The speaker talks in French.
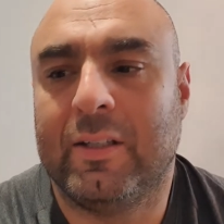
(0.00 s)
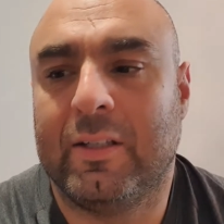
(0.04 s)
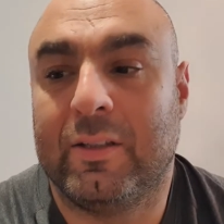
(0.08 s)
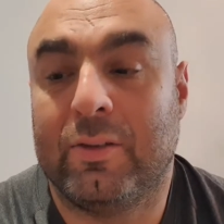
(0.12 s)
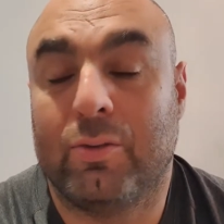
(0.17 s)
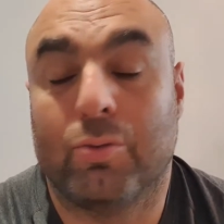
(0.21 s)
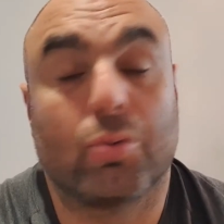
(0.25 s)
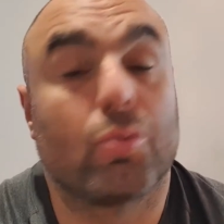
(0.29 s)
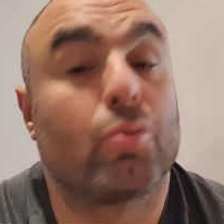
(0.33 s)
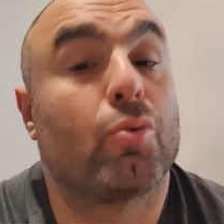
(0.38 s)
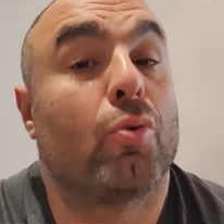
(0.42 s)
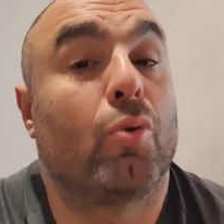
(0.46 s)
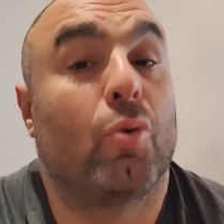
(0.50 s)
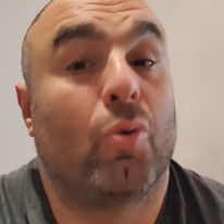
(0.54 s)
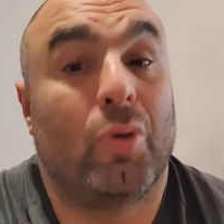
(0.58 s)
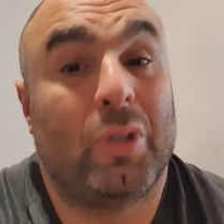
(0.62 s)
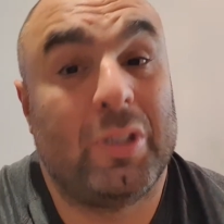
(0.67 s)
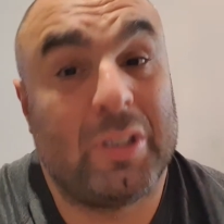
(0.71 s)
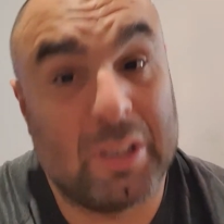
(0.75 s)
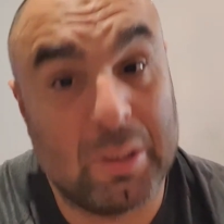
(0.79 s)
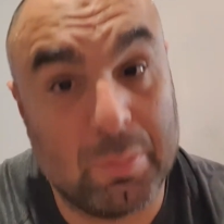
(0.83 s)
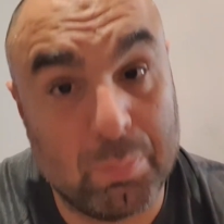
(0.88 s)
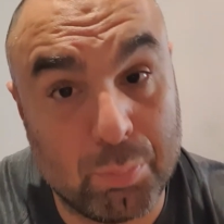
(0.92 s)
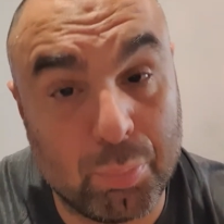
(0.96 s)
donc on
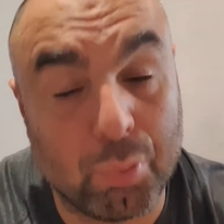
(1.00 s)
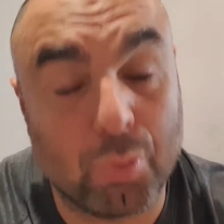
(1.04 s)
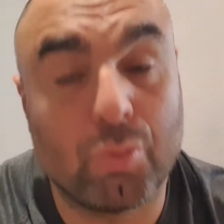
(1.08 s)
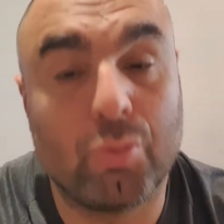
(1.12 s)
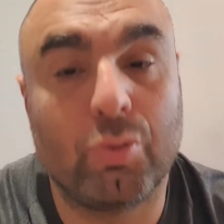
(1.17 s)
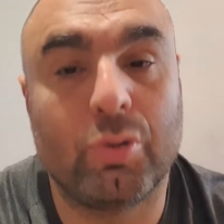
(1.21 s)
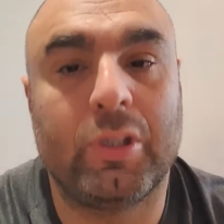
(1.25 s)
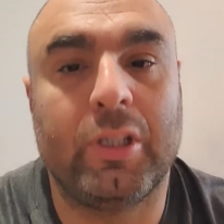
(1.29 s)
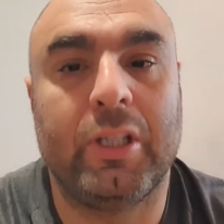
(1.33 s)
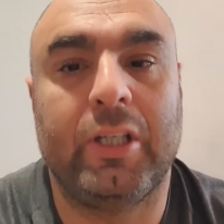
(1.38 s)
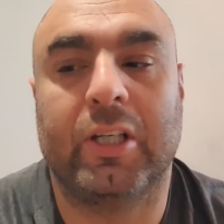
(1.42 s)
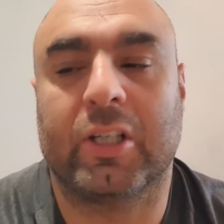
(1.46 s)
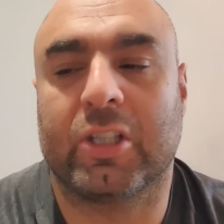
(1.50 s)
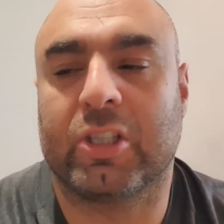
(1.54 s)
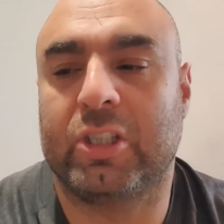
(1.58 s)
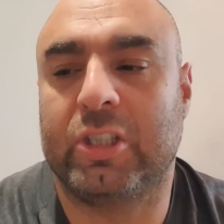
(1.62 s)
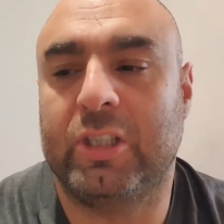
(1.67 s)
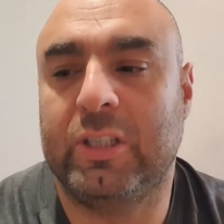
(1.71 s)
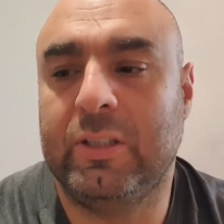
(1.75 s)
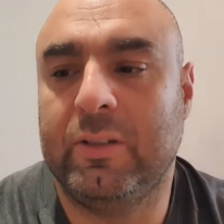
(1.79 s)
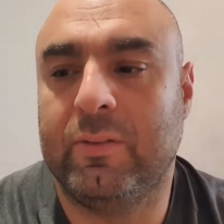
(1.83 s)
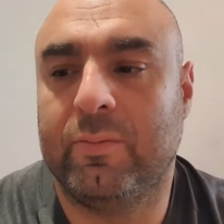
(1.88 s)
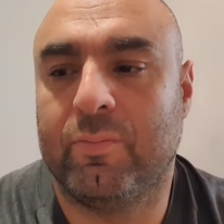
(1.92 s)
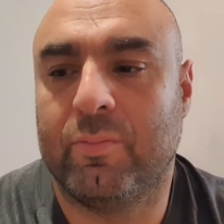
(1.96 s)
laissait beaucoup
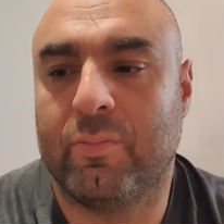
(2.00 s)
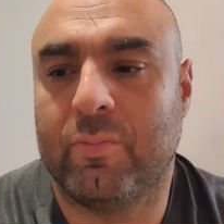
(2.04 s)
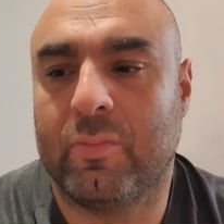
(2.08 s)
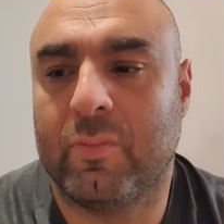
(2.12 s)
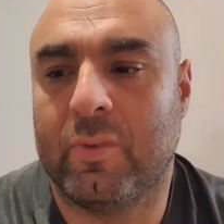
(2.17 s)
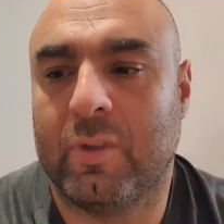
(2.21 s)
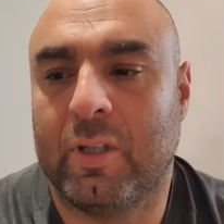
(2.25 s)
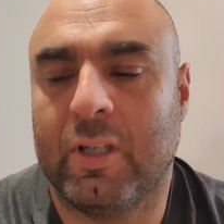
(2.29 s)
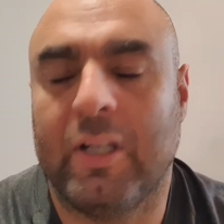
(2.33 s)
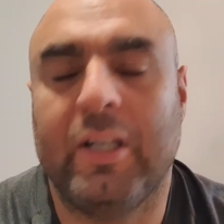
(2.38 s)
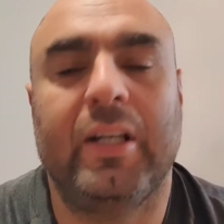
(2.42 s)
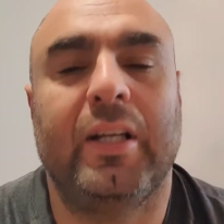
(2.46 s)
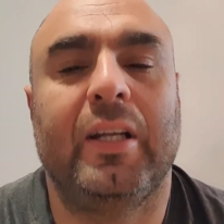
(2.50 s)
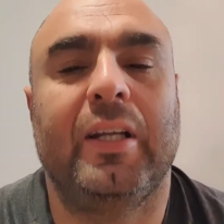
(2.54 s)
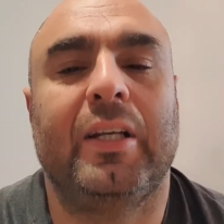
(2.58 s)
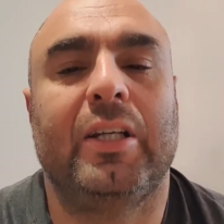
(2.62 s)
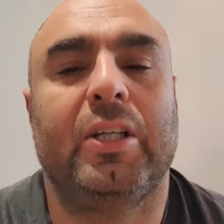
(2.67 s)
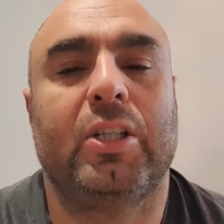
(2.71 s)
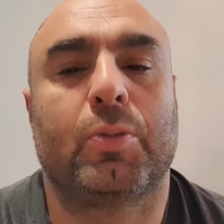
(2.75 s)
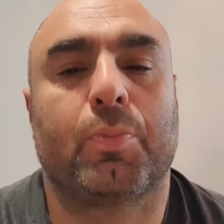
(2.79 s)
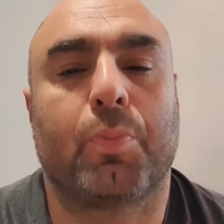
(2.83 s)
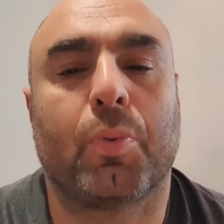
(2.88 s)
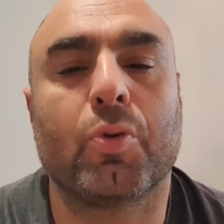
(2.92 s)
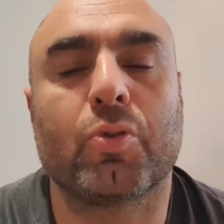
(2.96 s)
d'énergie, et
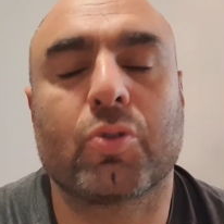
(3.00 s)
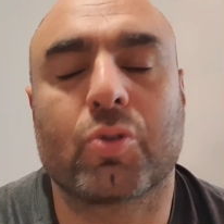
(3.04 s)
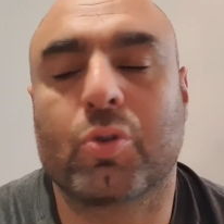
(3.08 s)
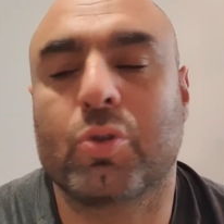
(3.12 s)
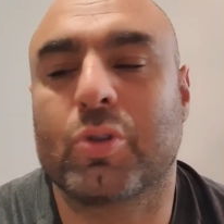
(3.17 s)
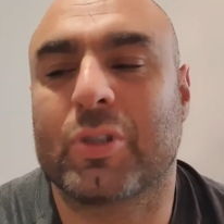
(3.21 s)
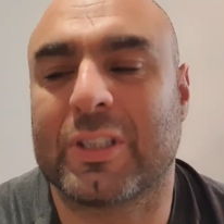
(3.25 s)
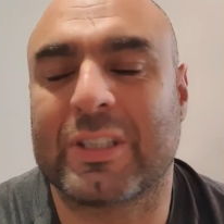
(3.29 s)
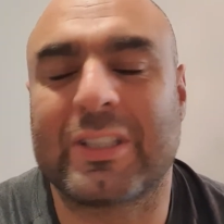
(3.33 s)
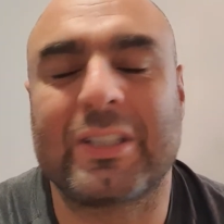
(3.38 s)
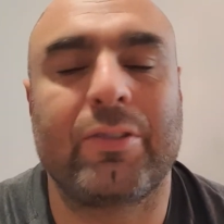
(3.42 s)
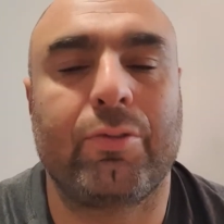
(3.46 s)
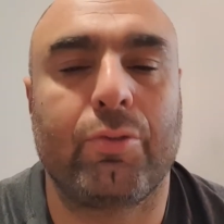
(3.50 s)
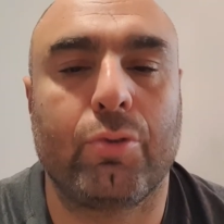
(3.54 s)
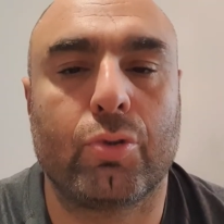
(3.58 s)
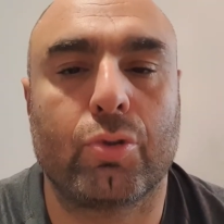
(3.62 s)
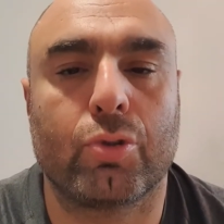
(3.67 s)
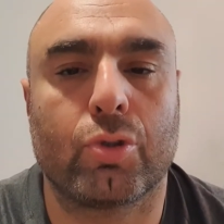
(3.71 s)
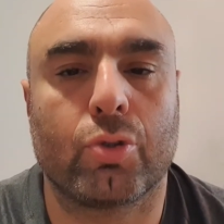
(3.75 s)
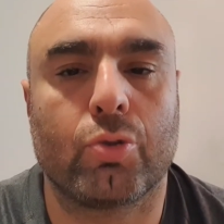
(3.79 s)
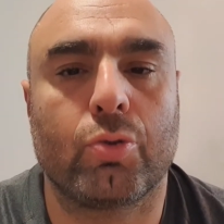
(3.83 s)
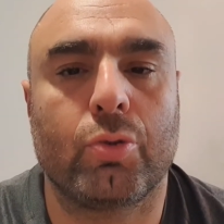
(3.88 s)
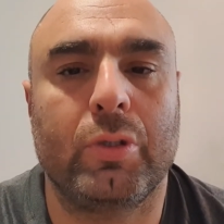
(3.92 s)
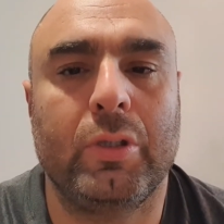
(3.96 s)
je pense que ça s'est vu
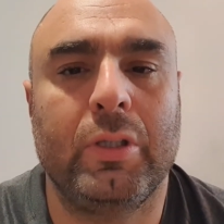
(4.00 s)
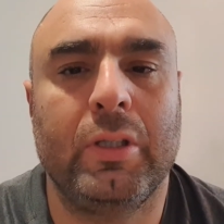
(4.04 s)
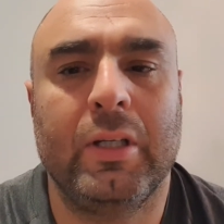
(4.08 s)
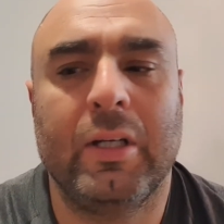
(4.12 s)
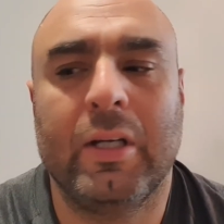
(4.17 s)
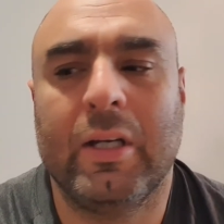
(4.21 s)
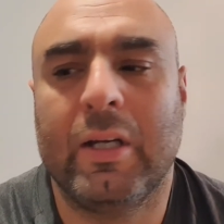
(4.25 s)
aujourd'hui